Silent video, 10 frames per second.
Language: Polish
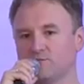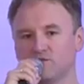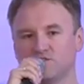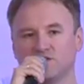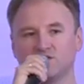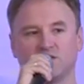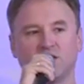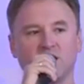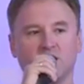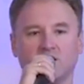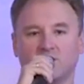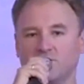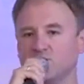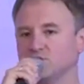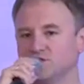Powiedzieli, że
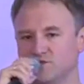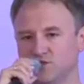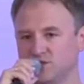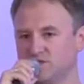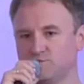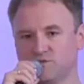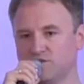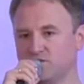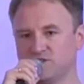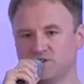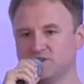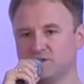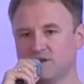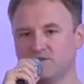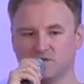likwidują 99% właściwie tych
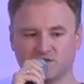zabawek,